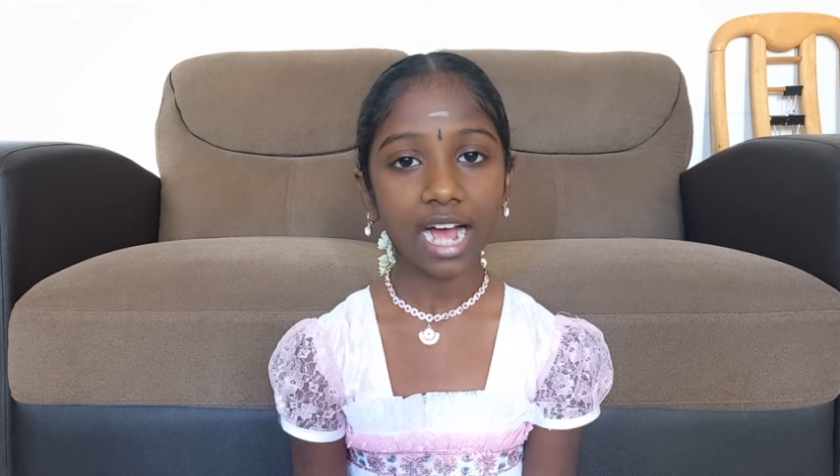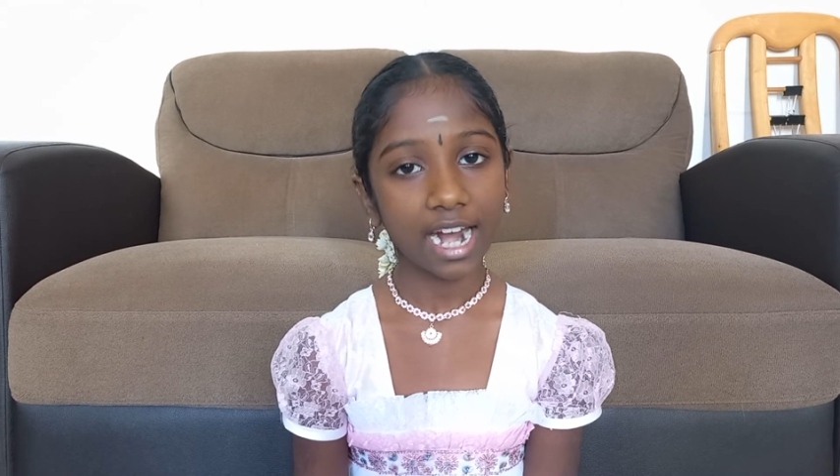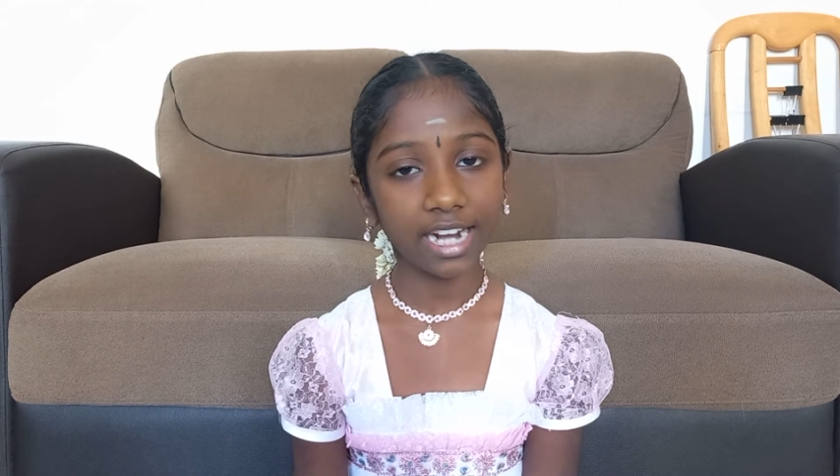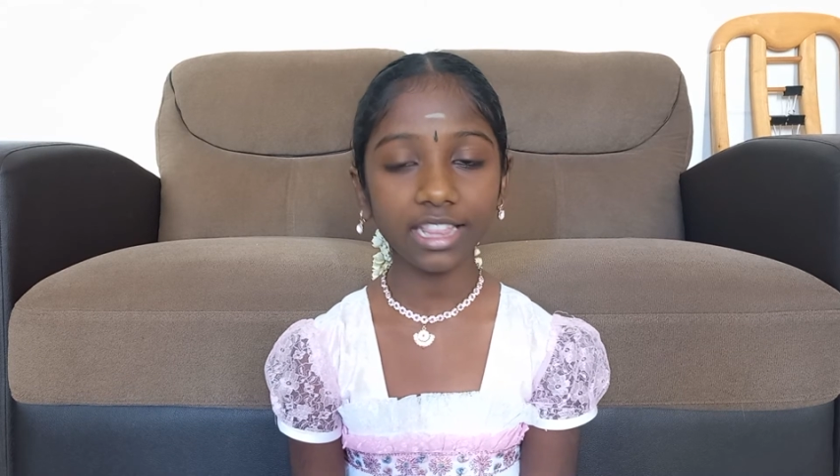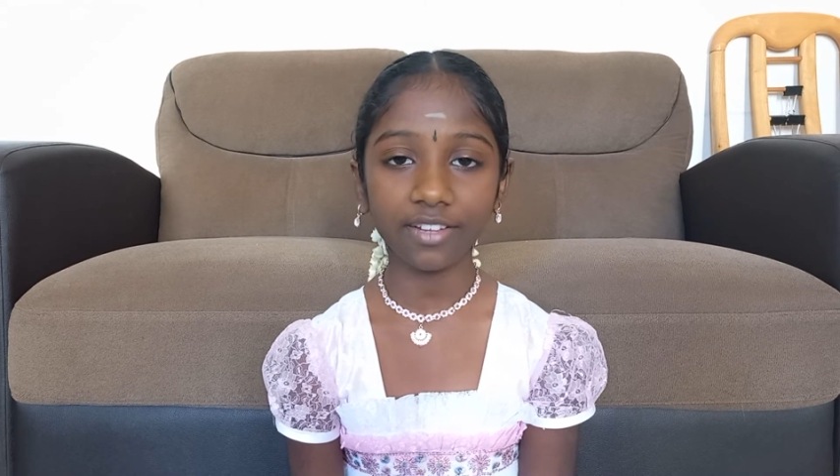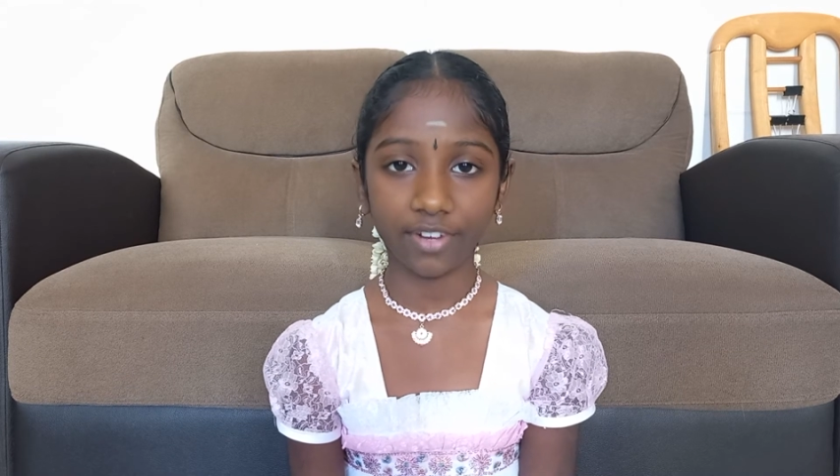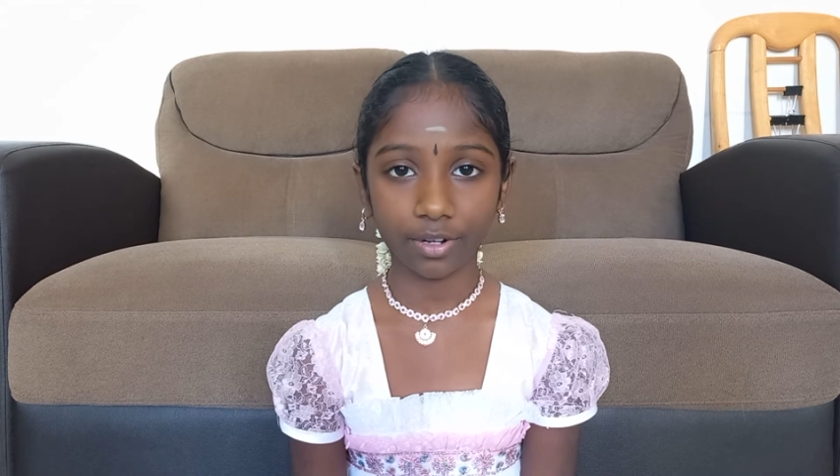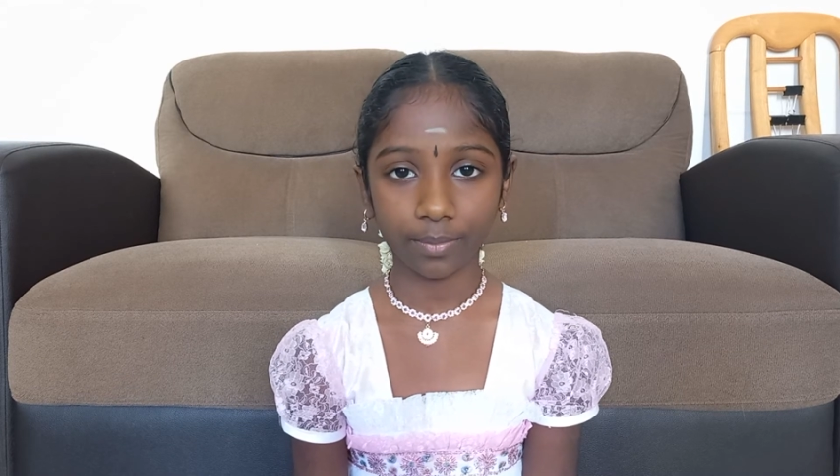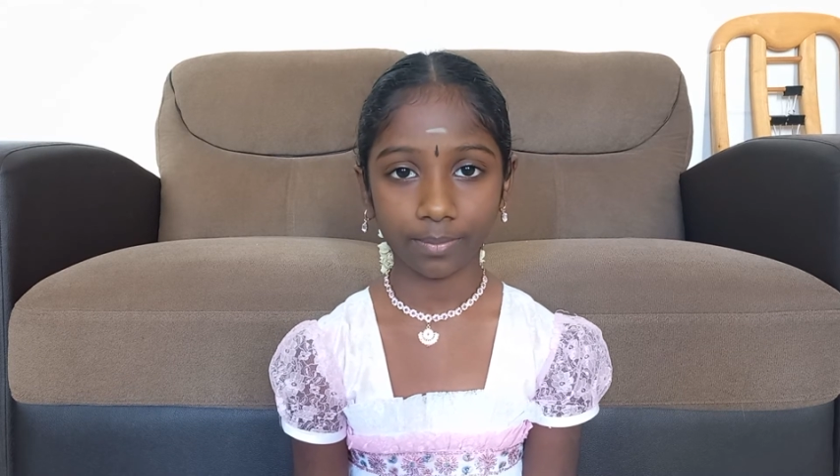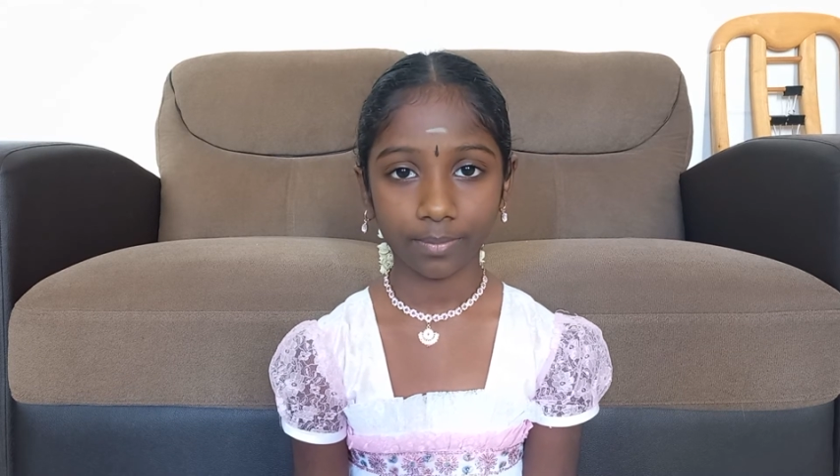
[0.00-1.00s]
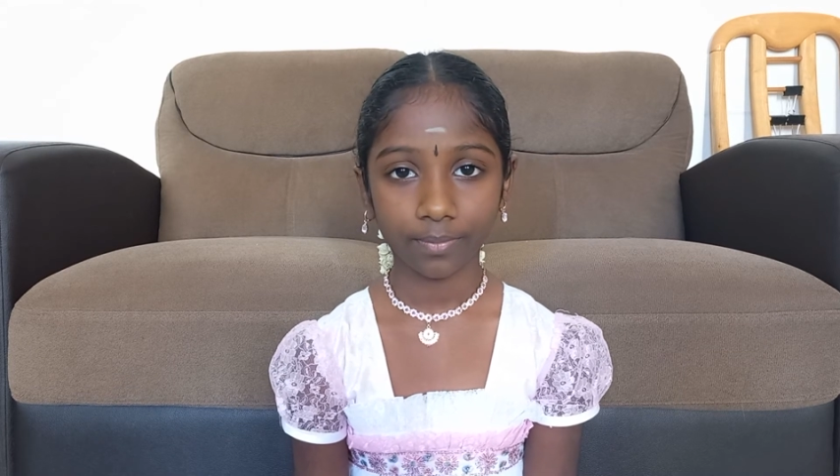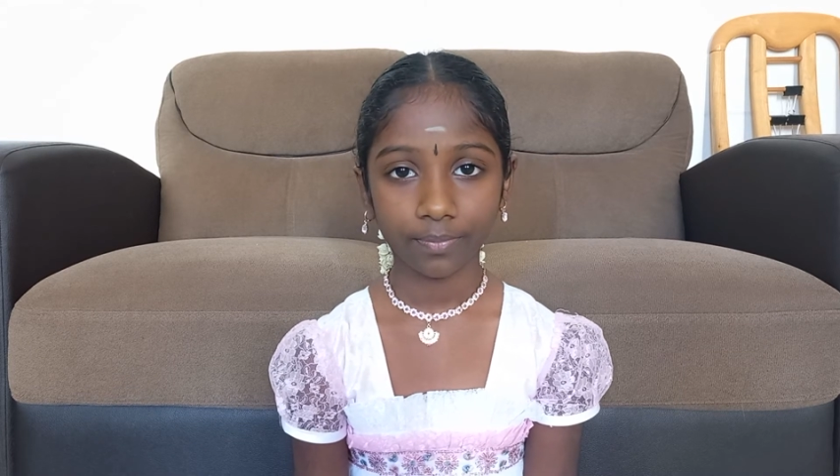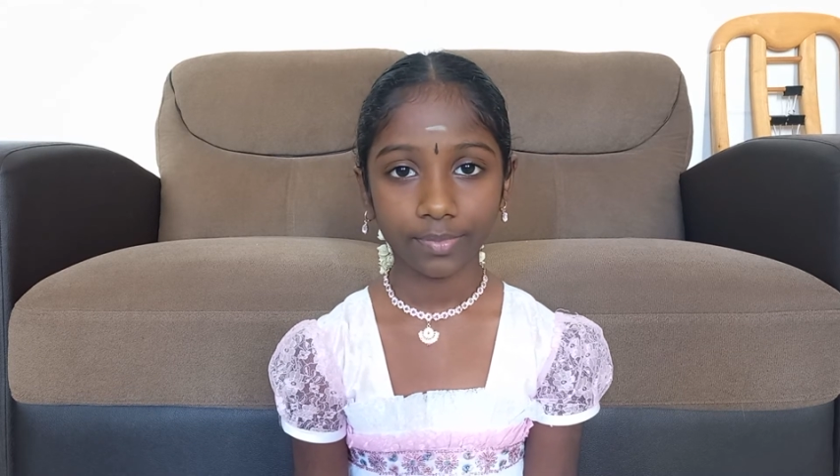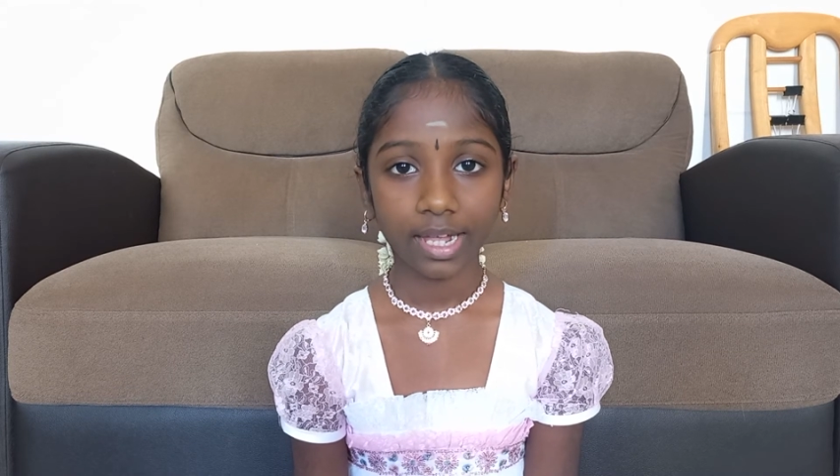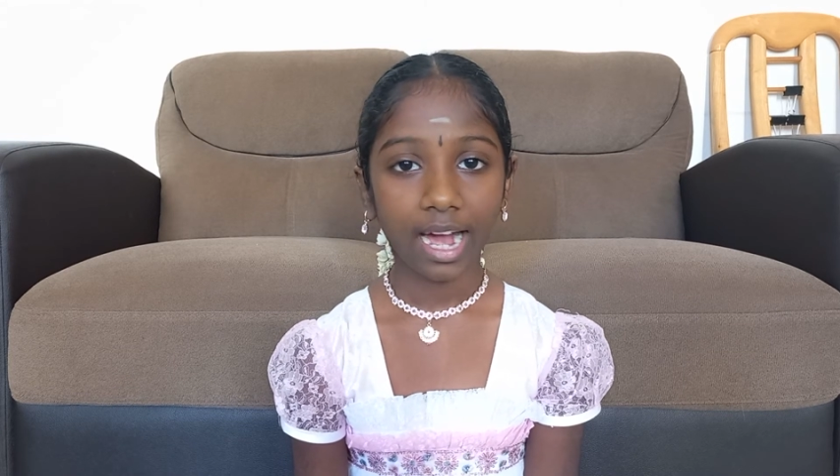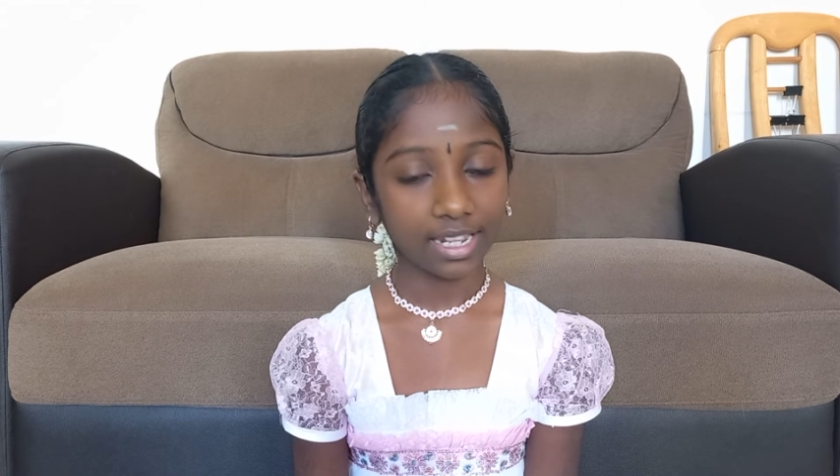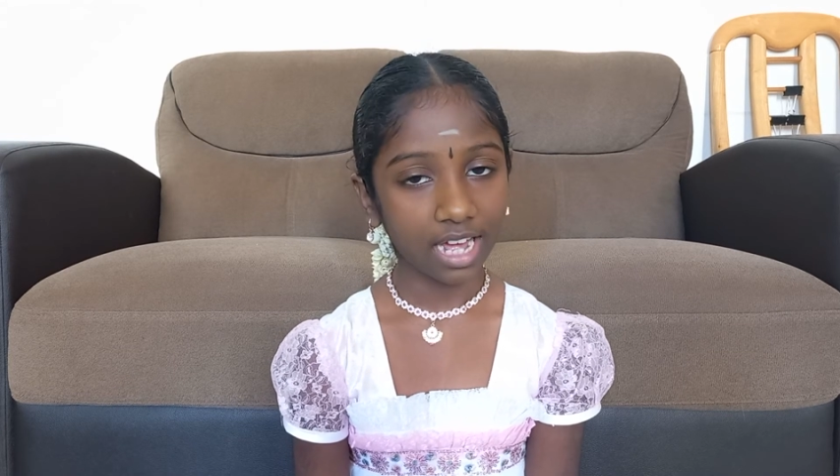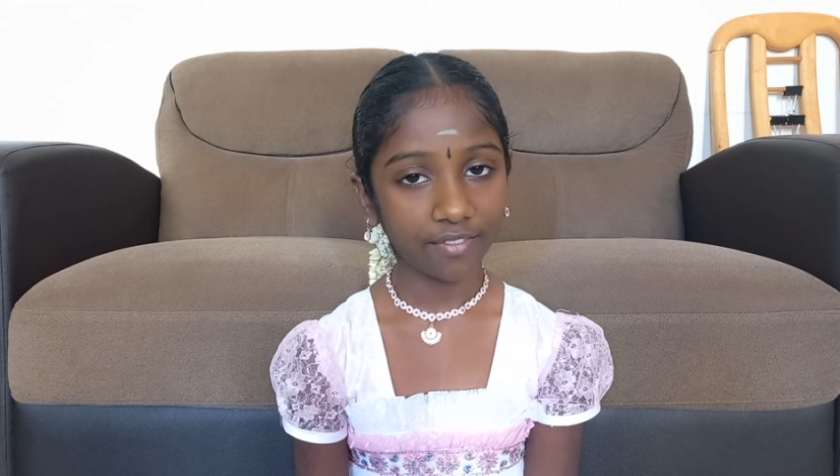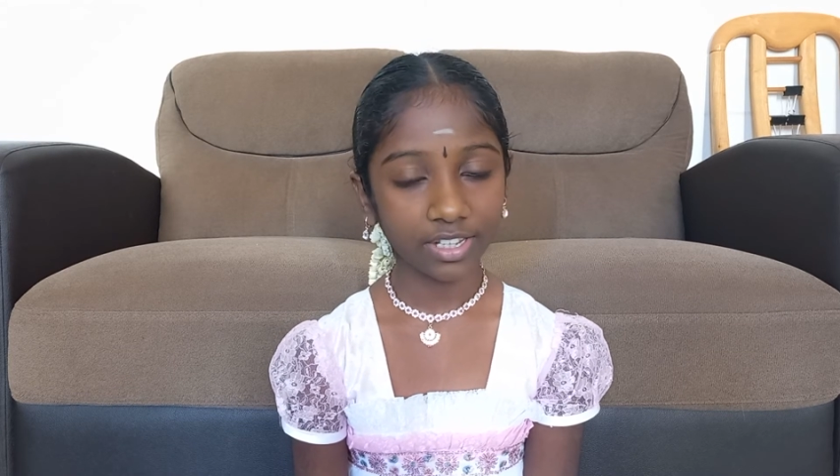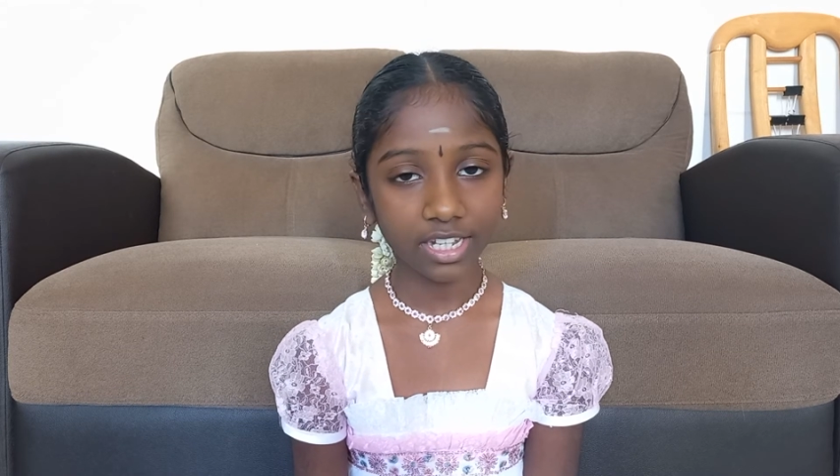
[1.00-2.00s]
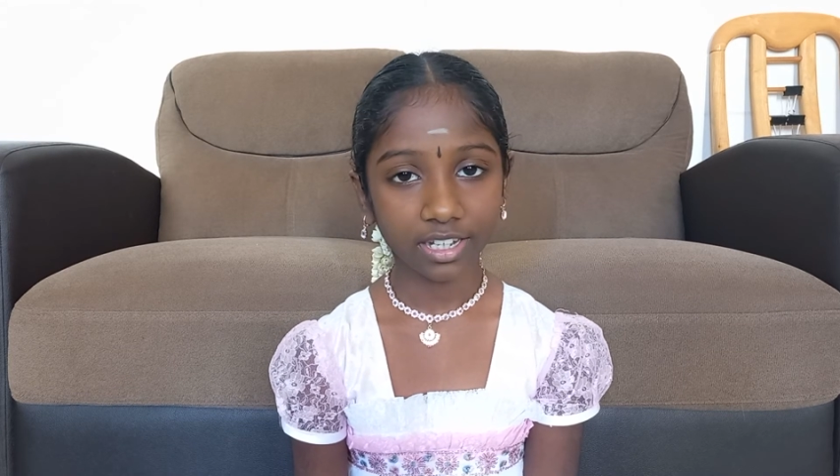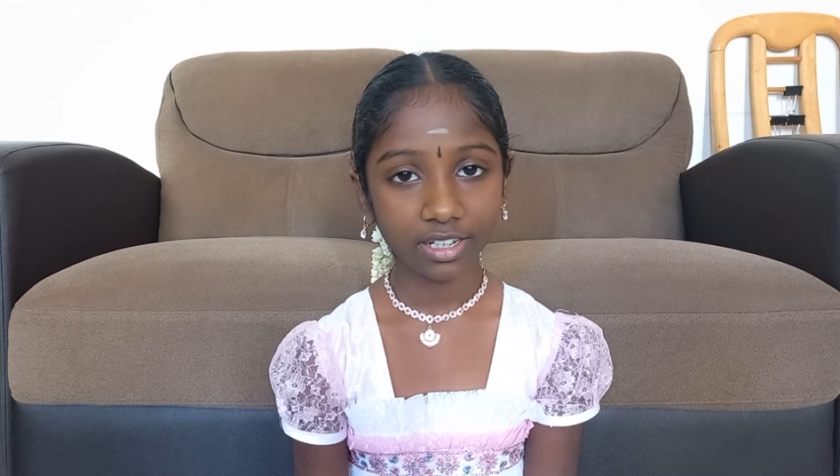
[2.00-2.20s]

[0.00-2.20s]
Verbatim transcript: அழிந்துவிடும் அதாவது